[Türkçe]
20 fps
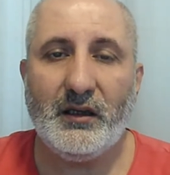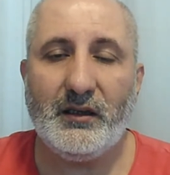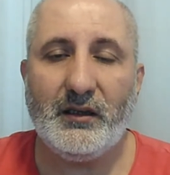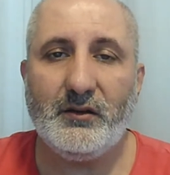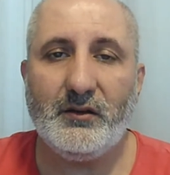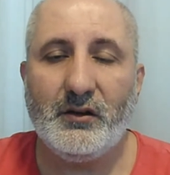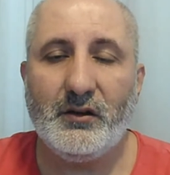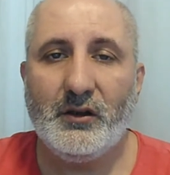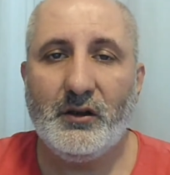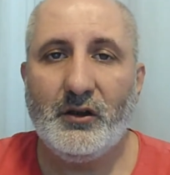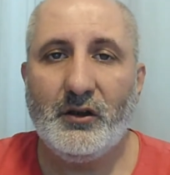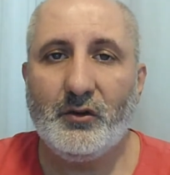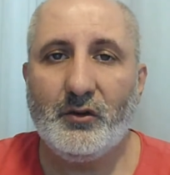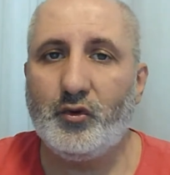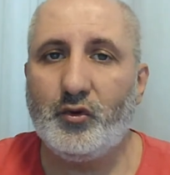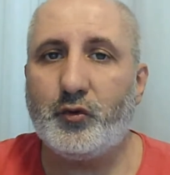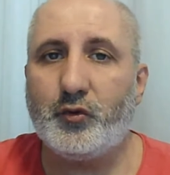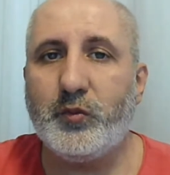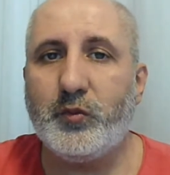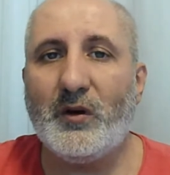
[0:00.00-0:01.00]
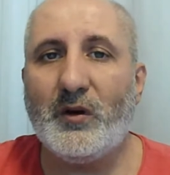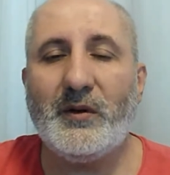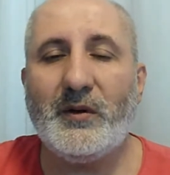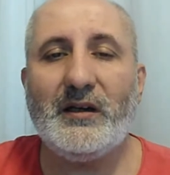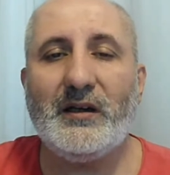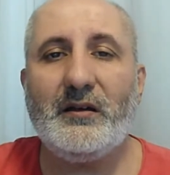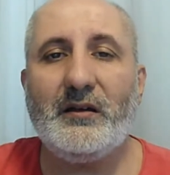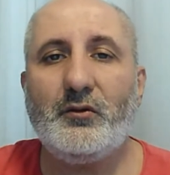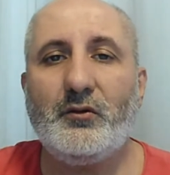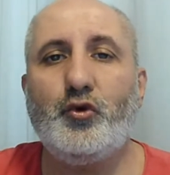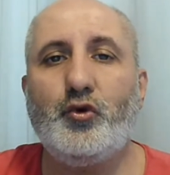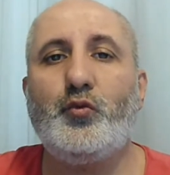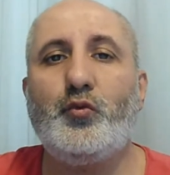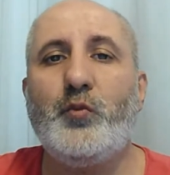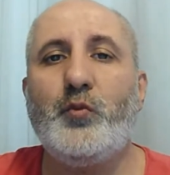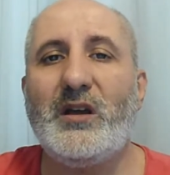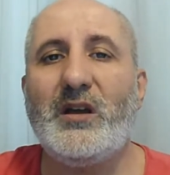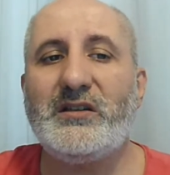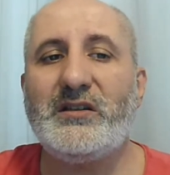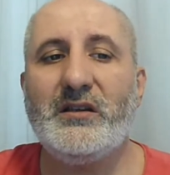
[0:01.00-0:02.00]
Yani tutmama
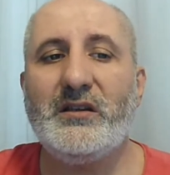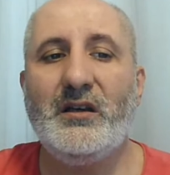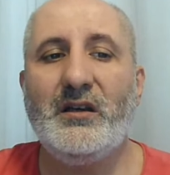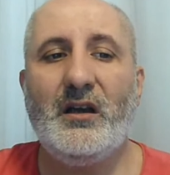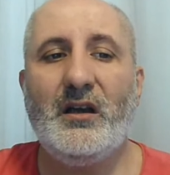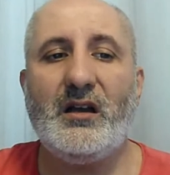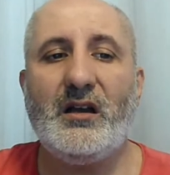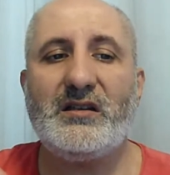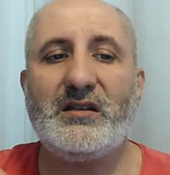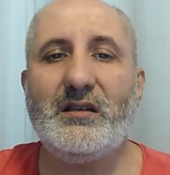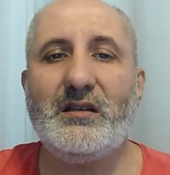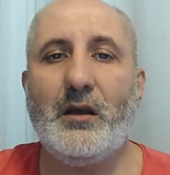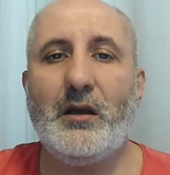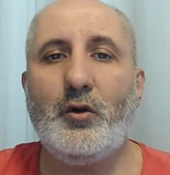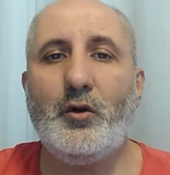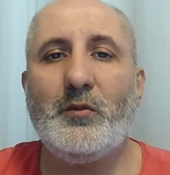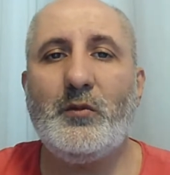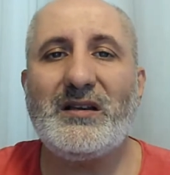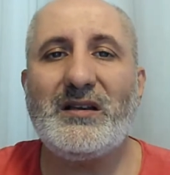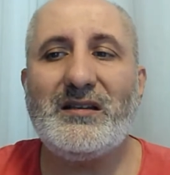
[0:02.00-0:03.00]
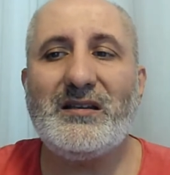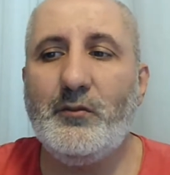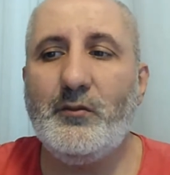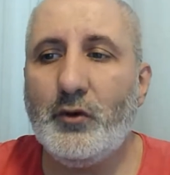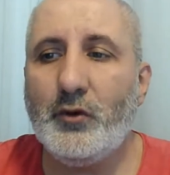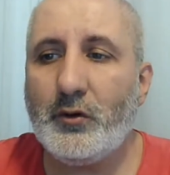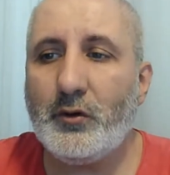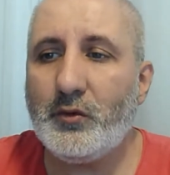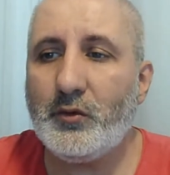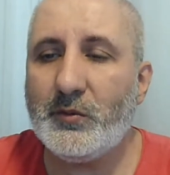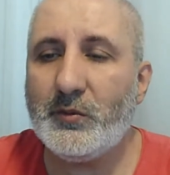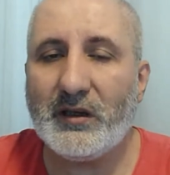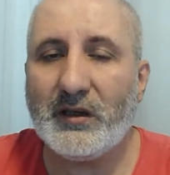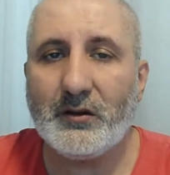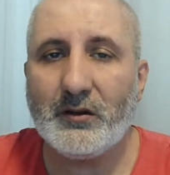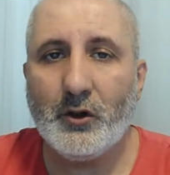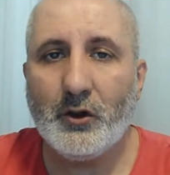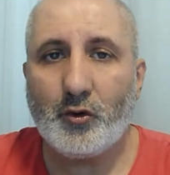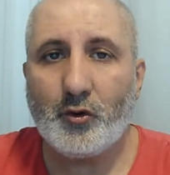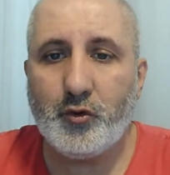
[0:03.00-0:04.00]
tutmaz asla olmaz demiyorum ki
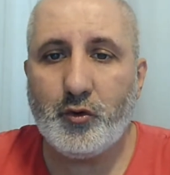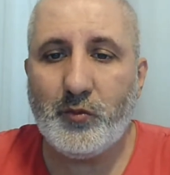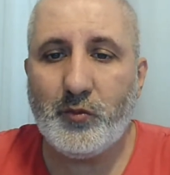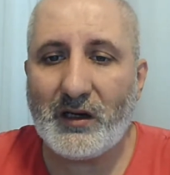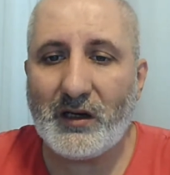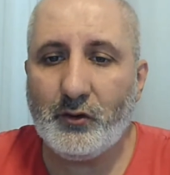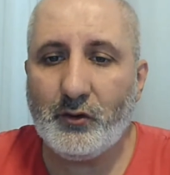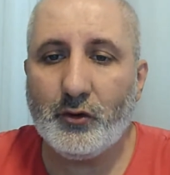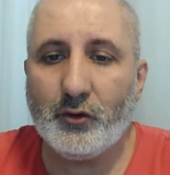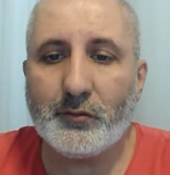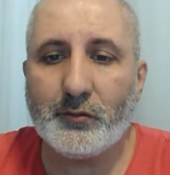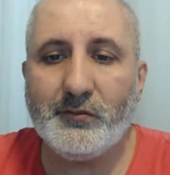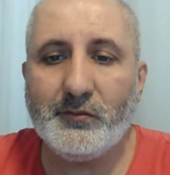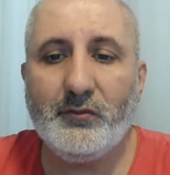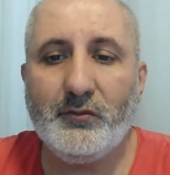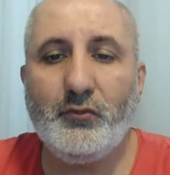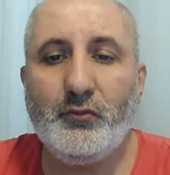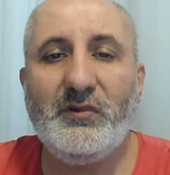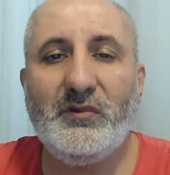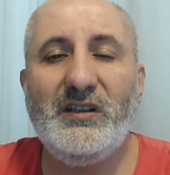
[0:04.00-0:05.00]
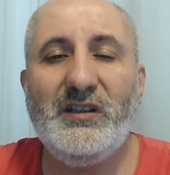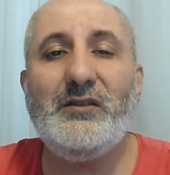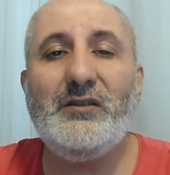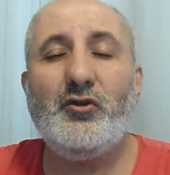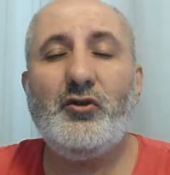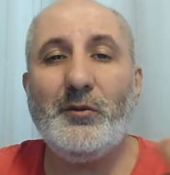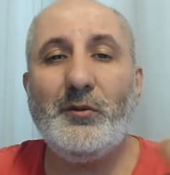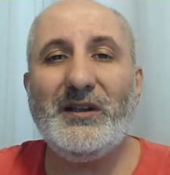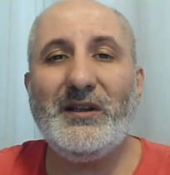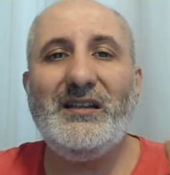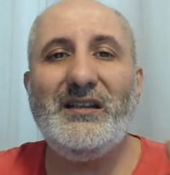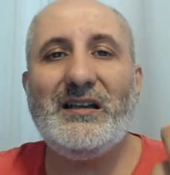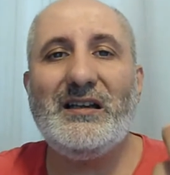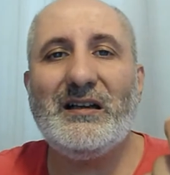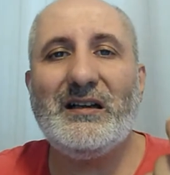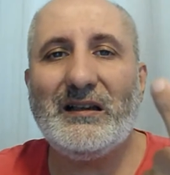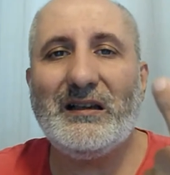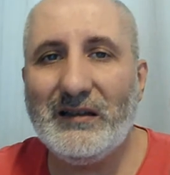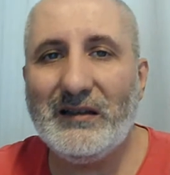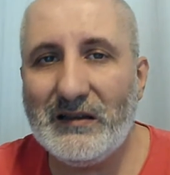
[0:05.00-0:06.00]
ben. Kumar diyorum. Nitro beni
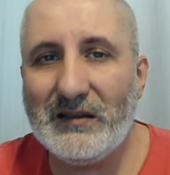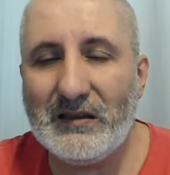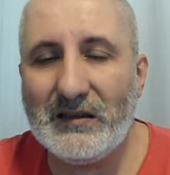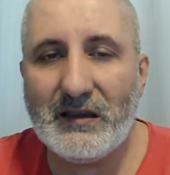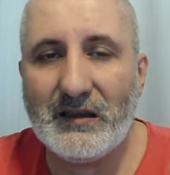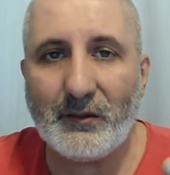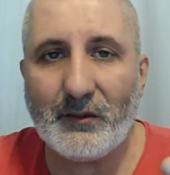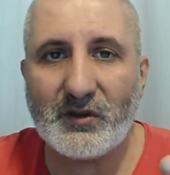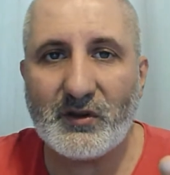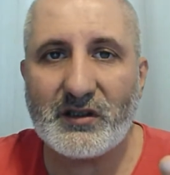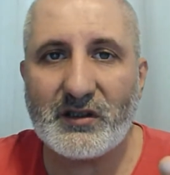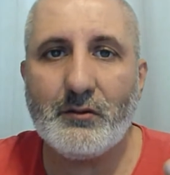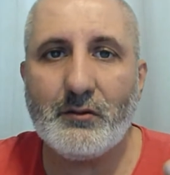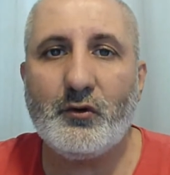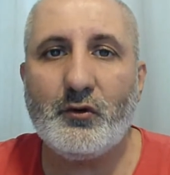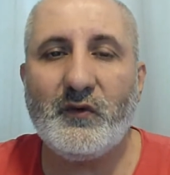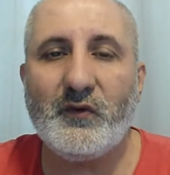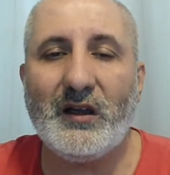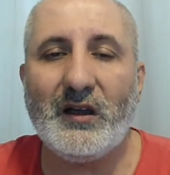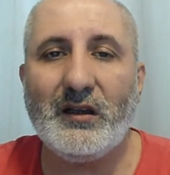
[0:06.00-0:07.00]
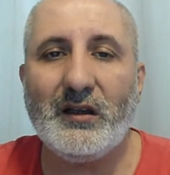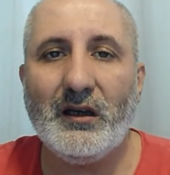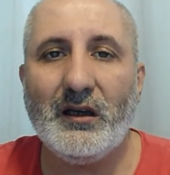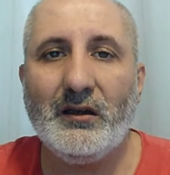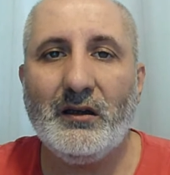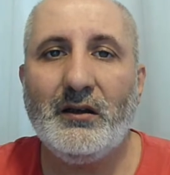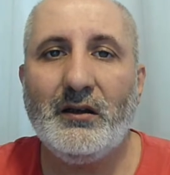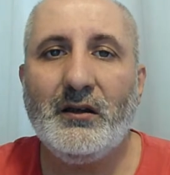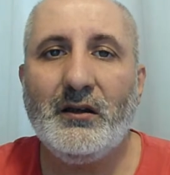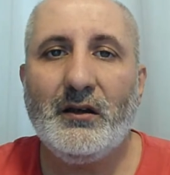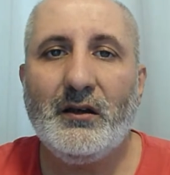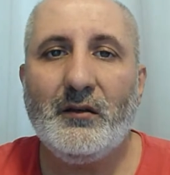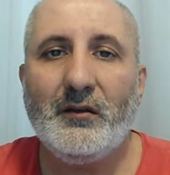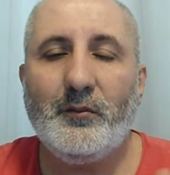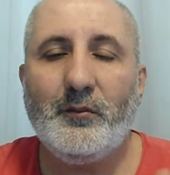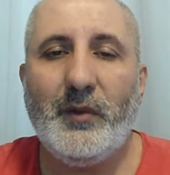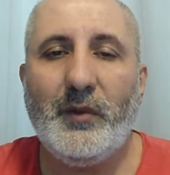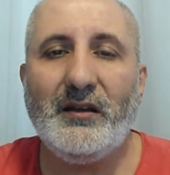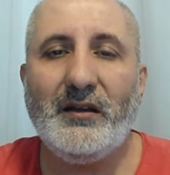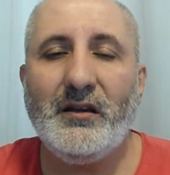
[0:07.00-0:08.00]
dikkatli dinler misin lütfen ya?
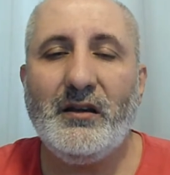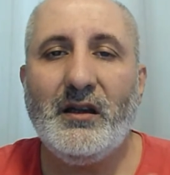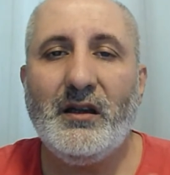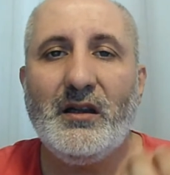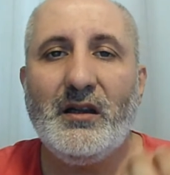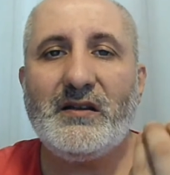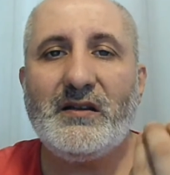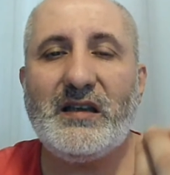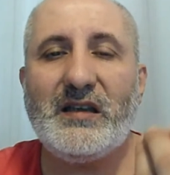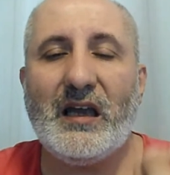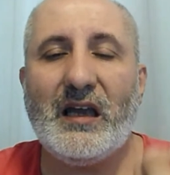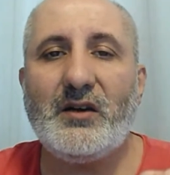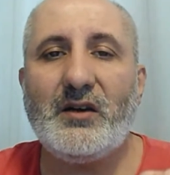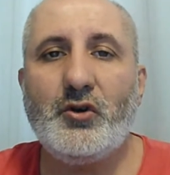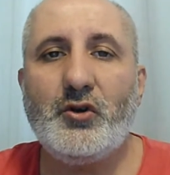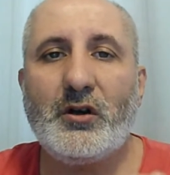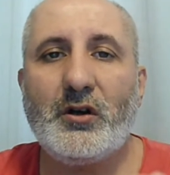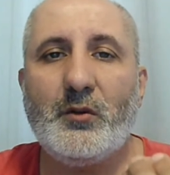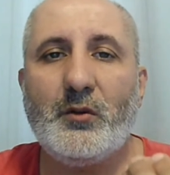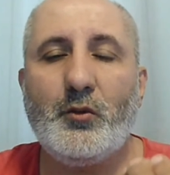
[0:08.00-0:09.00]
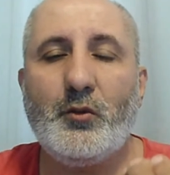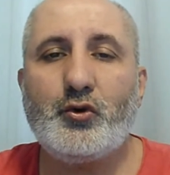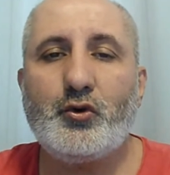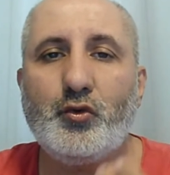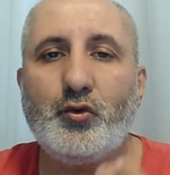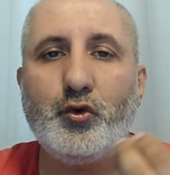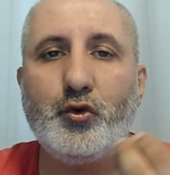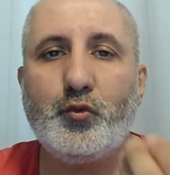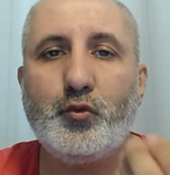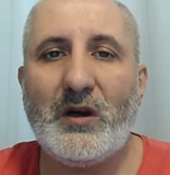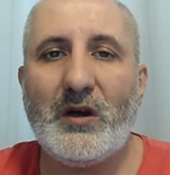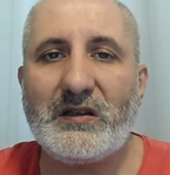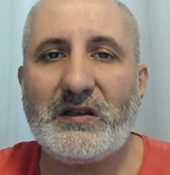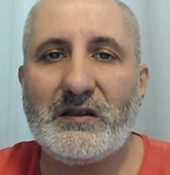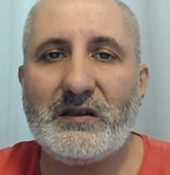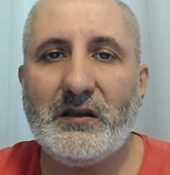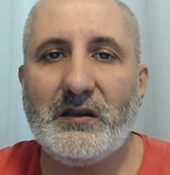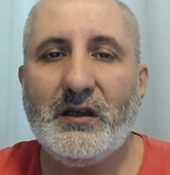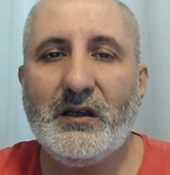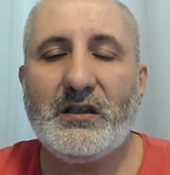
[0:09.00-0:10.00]
Ben Sergio Ramos
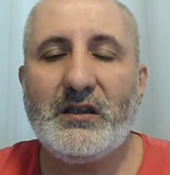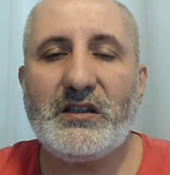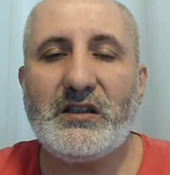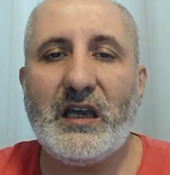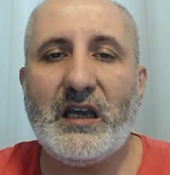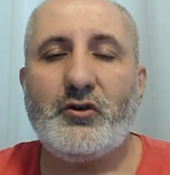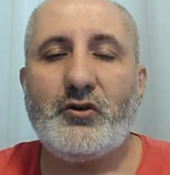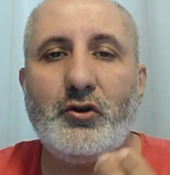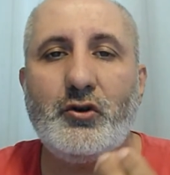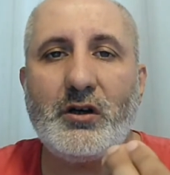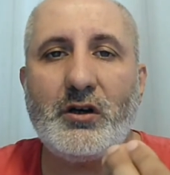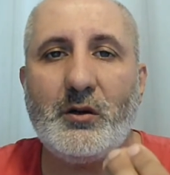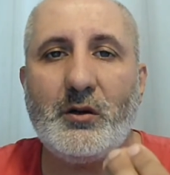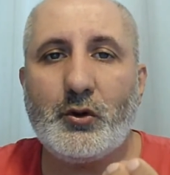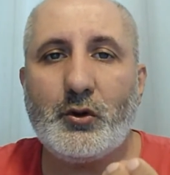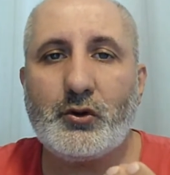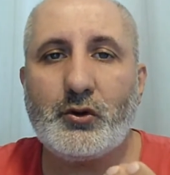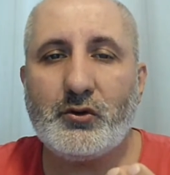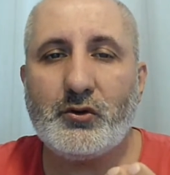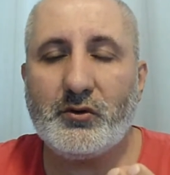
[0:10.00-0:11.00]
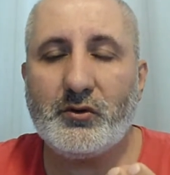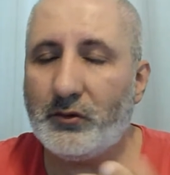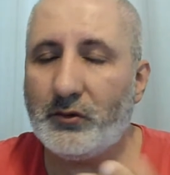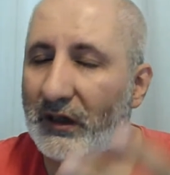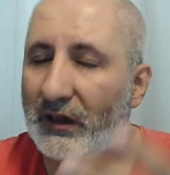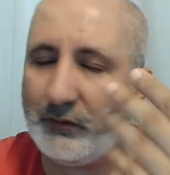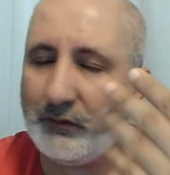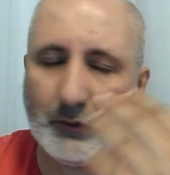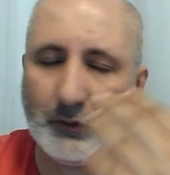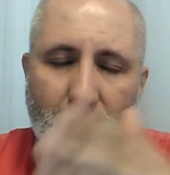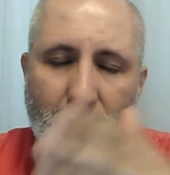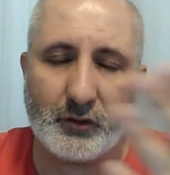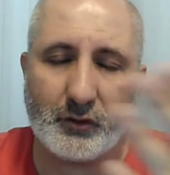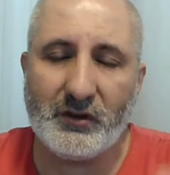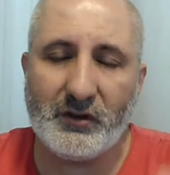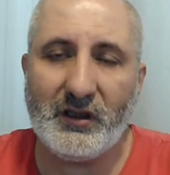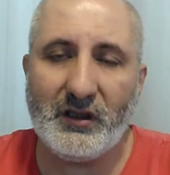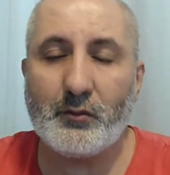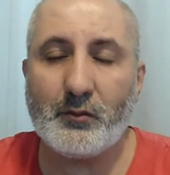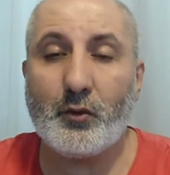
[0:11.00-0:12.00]
tutmaz. Sergio Ramos e,
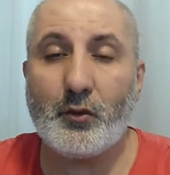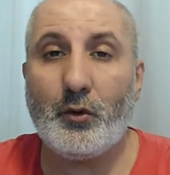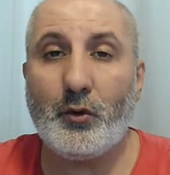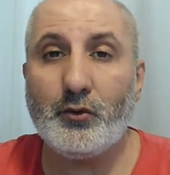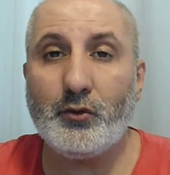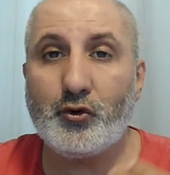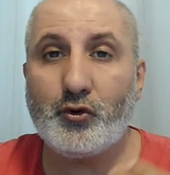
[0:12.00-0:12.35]
özür dilerim.